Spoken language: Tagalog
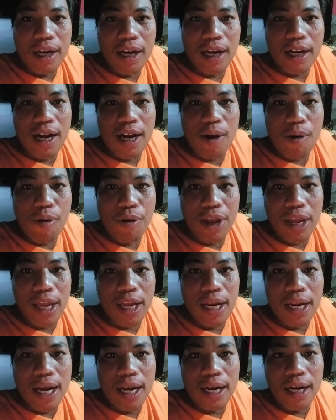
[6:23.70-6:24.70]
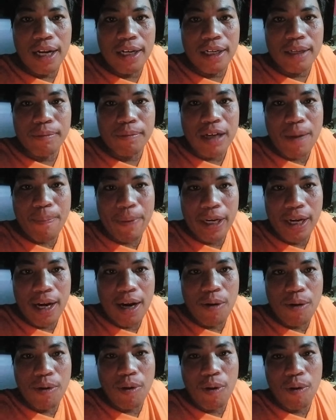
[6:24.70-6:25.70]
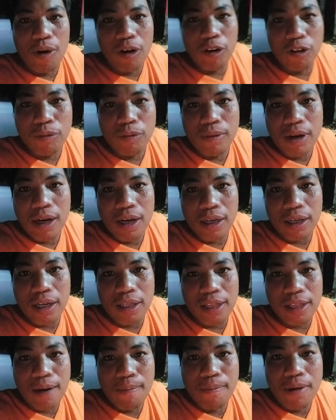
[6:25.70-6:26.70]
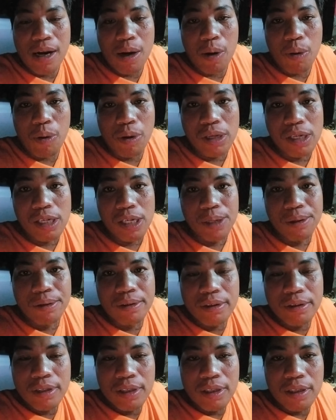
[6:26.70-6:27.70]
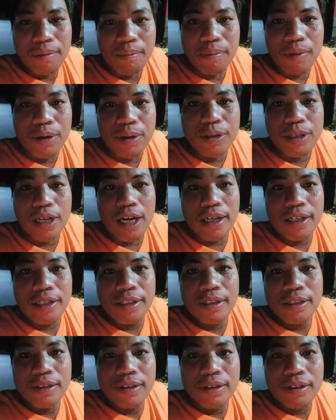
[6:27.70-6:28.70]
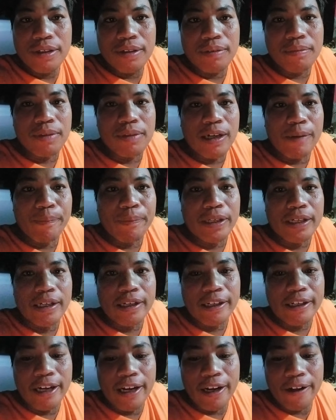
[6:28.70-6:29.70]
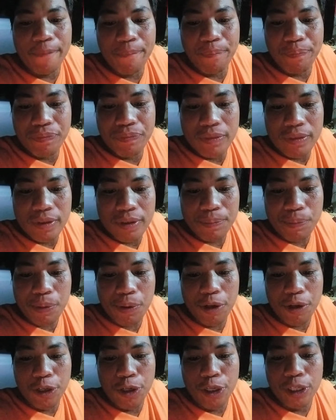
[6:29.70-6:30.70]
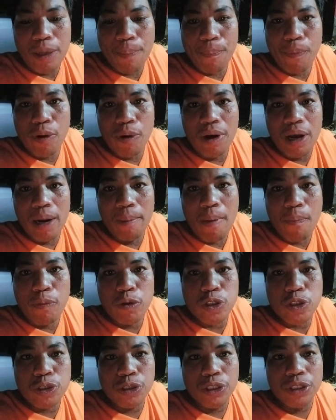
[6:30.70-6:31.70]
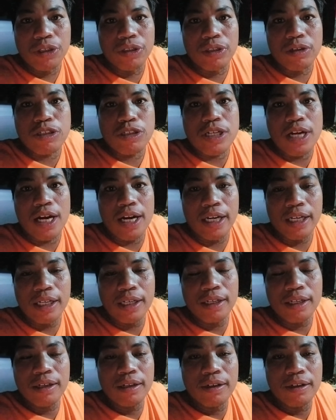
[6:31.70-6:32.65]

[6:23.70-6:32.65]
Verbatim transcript: ang akong gikinahanglan nga makapadaog ko aron makatabang ko ninyo maora mga pinangga pero di gid kapugngan mapusoy gid hay